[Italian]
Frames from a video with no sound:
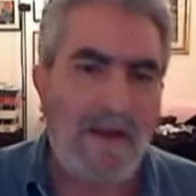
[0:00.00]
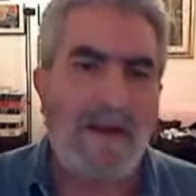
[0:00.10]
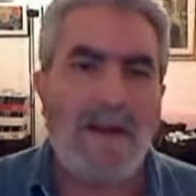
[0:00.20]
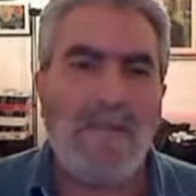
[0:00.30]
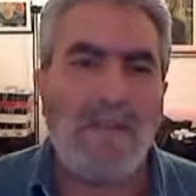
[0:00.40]

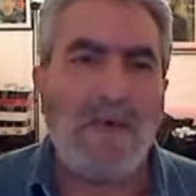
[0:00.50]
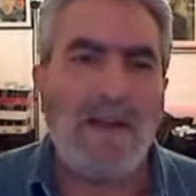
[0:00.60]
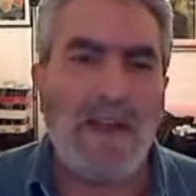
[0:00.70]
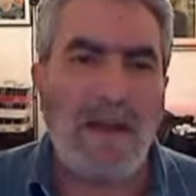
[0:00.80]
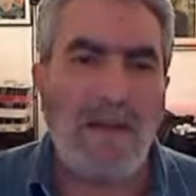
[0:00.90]
eh, porre
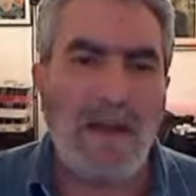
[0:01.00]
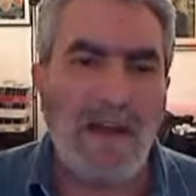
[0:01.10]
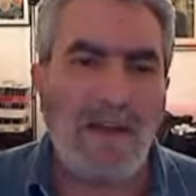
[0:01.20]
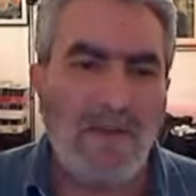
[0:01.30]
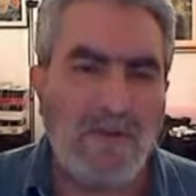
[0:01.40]
termine
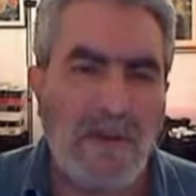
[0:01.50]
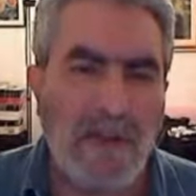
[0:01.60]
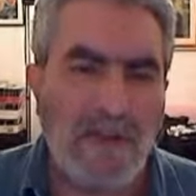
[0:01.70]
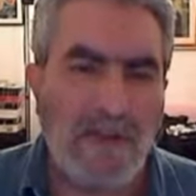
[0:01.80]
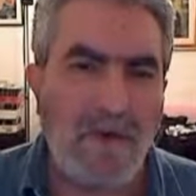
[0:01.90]
alle
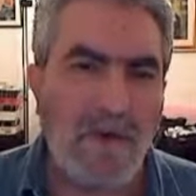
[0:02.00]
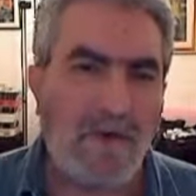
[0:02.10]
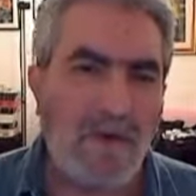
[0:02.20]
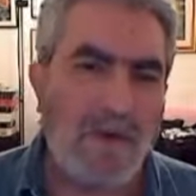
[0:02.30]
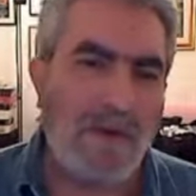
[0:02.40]
sofferenze di
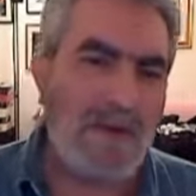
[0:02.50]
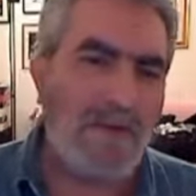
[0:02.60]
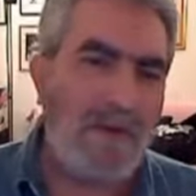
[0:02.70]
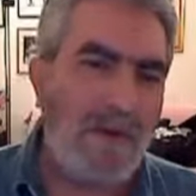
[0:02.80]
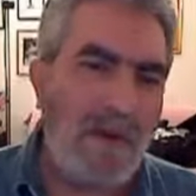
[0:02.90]
qualcuno, ma
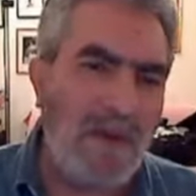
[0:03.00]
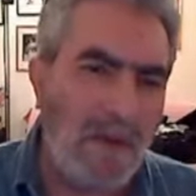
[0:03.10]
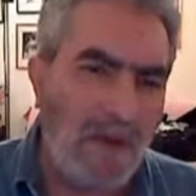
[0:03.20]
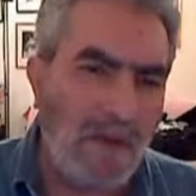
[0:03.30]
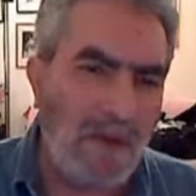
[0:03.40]

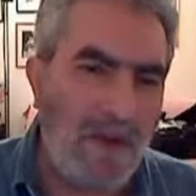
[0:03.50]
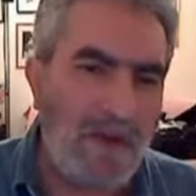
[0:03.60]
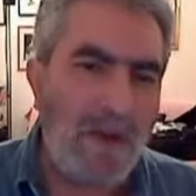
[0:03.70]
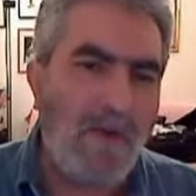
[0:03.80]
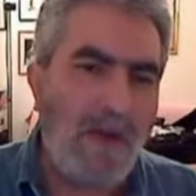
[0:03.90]
semplicemente, come
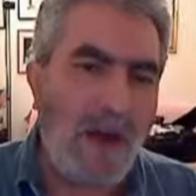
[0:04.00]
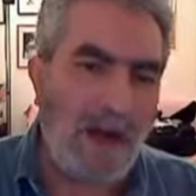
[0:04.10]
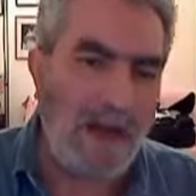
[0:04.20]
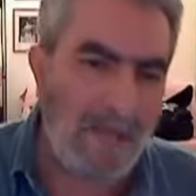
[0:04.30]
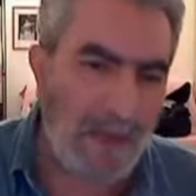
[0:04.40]
dicevo, a
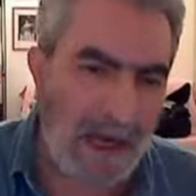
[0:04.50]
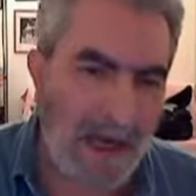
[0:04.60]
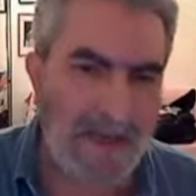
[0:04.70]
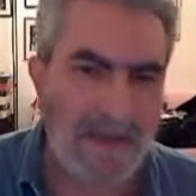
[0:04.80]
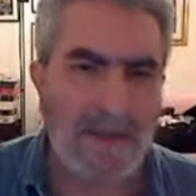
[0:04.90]

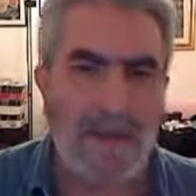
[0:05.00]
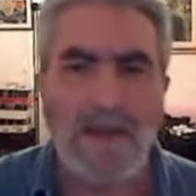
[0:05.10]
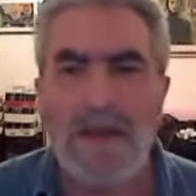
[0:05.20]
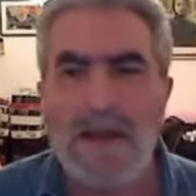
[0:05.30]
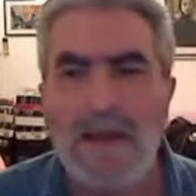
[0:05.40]
liberarsi
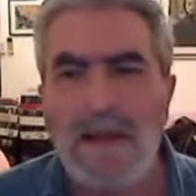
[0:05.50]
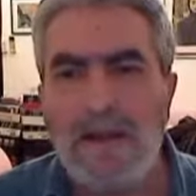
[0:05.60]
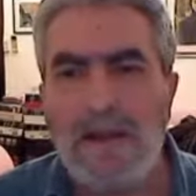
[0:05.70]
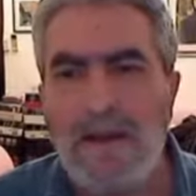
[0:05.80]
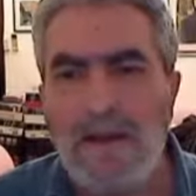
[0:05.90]

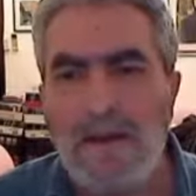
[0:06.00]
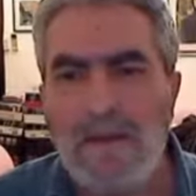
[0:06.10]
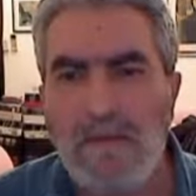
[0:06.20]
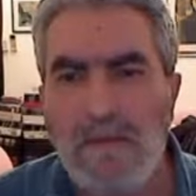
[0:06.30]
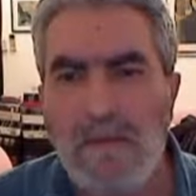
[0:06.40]
di,
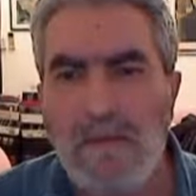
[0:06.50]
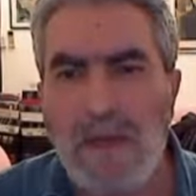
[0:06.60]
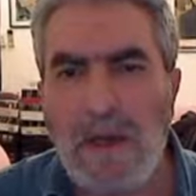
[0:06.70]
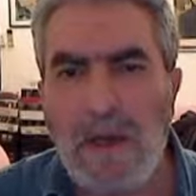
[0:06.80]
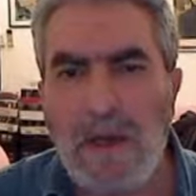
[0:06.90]

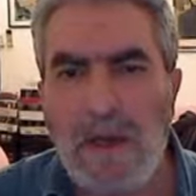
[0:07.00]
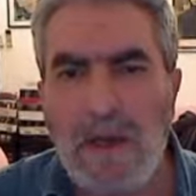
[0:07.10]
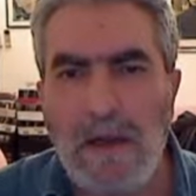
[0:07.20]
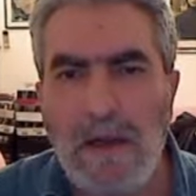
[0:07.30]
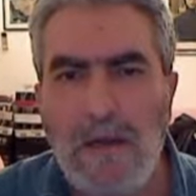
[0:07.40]

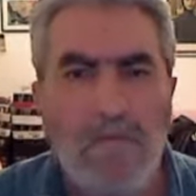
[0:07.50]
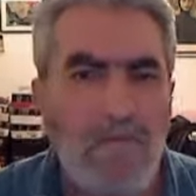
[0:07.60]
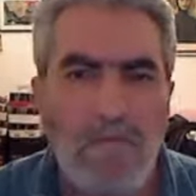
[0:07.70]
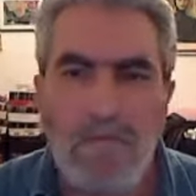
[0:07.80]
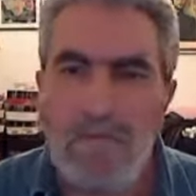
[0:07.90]
eh,
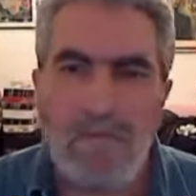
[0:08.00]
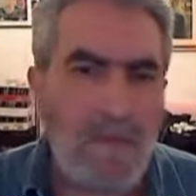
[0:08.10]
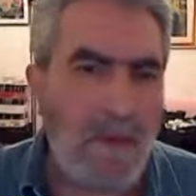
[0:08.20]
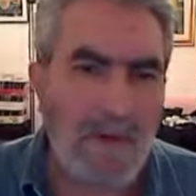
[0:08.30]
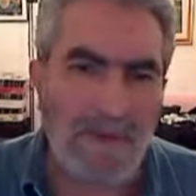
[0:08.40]

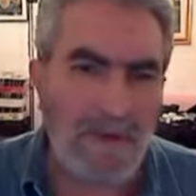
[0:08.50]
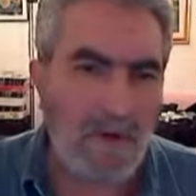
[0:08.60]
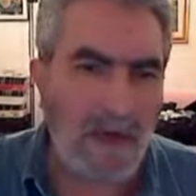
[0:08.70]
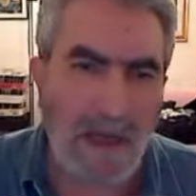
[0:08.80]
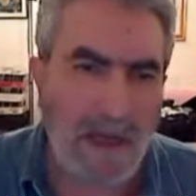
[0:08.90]
di
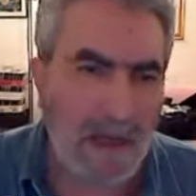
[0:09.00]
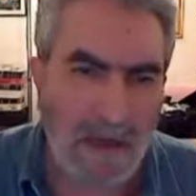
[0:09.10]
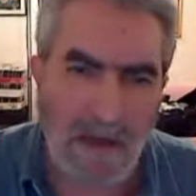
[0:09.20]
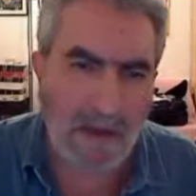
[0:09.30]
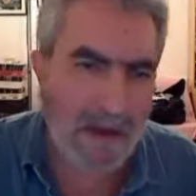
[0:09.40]
persone
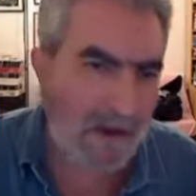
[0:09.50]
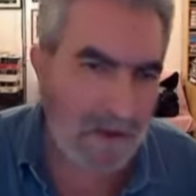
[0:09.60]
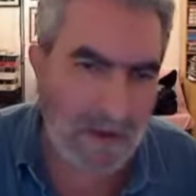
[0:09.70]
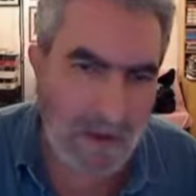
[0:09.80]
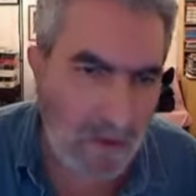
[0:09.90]
che
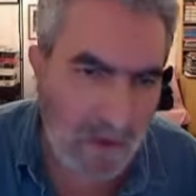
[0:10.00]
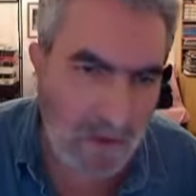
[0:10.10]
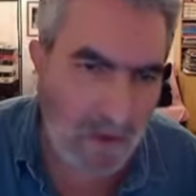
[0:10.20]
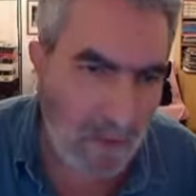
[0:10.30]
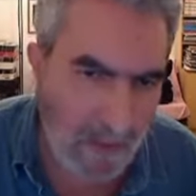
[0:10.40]

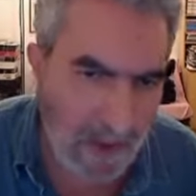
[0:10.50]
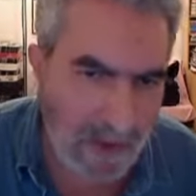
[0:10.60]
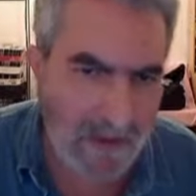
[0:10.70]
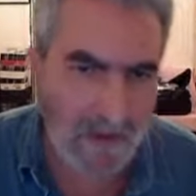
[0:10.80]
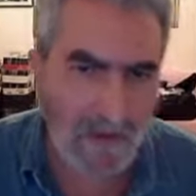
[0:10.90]
costituivano un
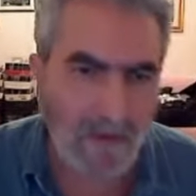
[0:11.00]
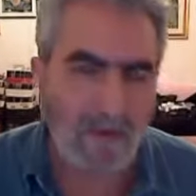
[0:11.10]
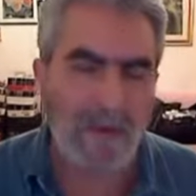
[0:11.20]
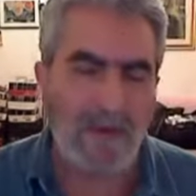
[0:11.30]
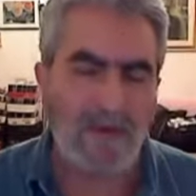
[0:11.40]
peso,
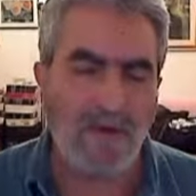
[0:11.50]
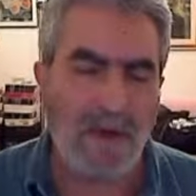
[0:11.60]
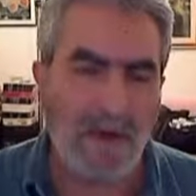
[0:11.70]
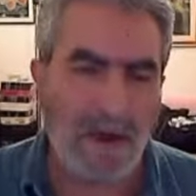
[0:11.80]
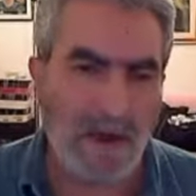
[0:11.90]
un peso
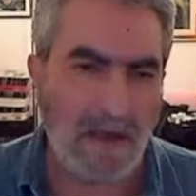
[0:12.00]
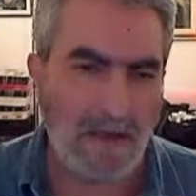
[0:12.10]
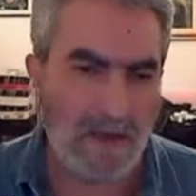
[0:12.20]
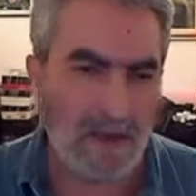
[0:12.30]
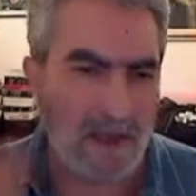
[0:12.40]
per la
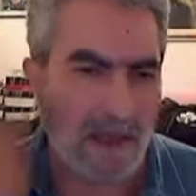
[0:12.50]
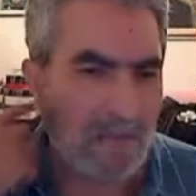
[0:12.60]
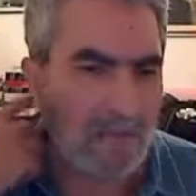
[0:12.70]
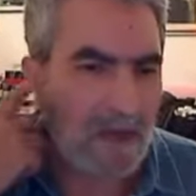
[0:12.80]
società.